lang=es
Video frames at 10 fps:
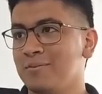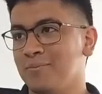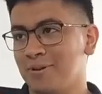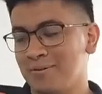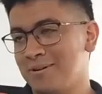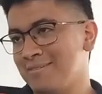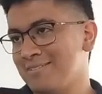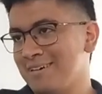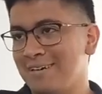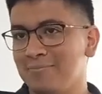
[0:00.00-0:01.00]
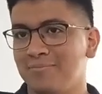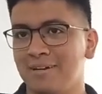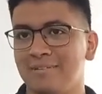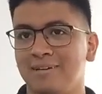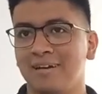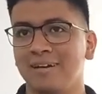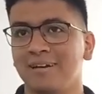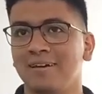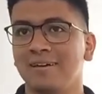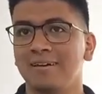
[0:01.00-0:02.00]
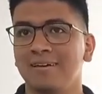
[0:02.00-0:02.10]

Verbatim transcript: porque bueno, o sea, es mala sangre,